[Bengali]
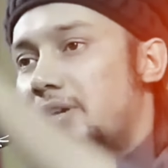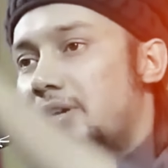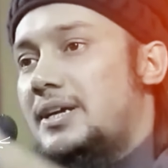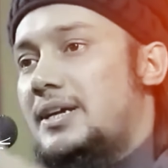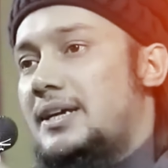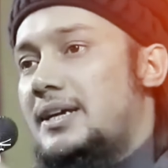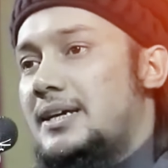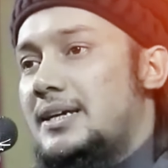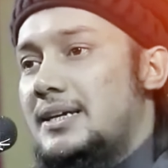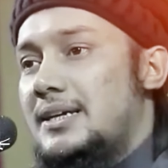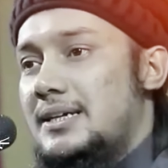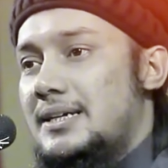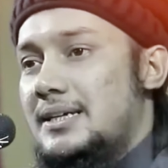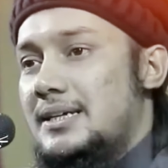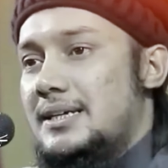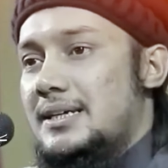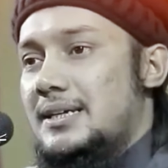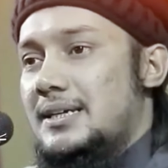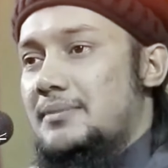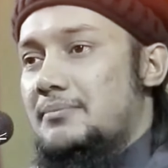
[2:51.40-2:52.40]
জন্যে
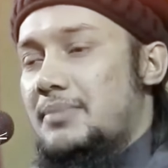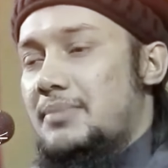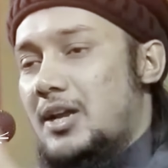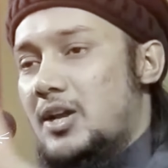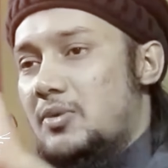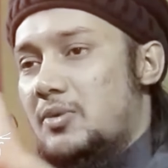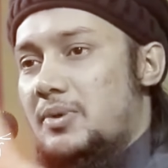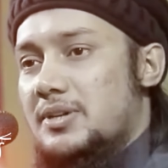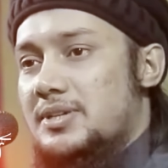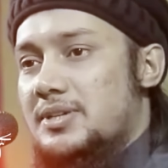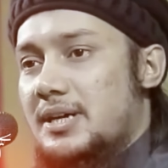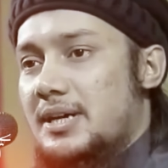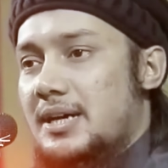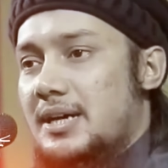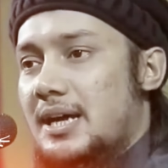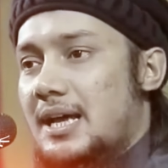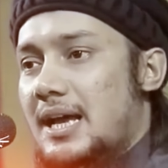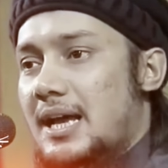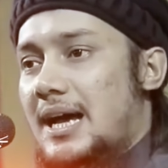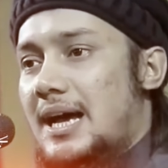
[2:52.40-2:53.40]
ভালোবাসা
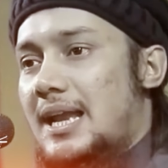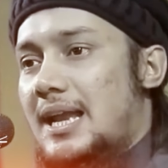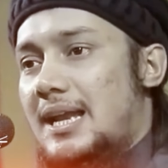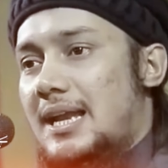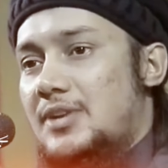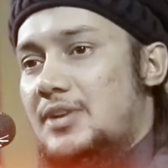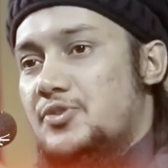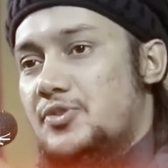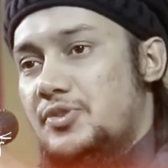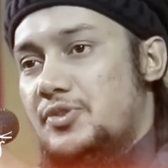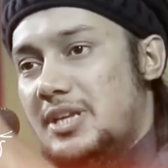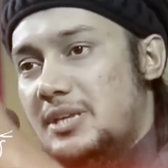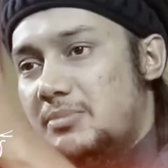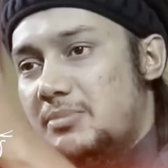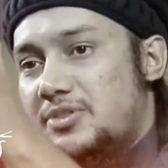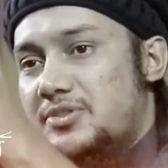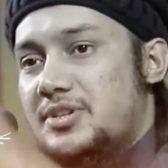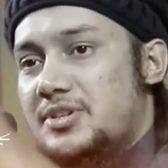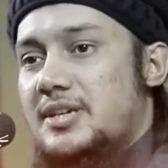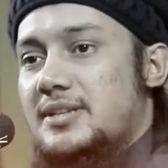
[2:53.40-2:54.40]
আল্লাহর জন্যই
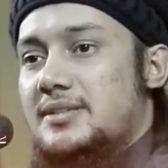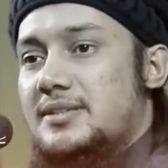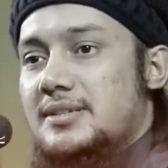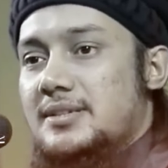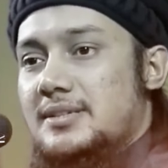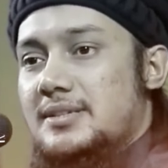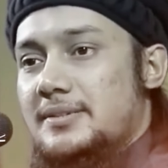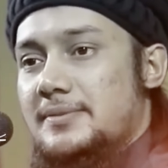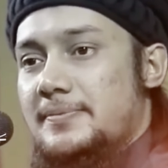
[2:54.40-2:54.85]
বিচ্ছেদ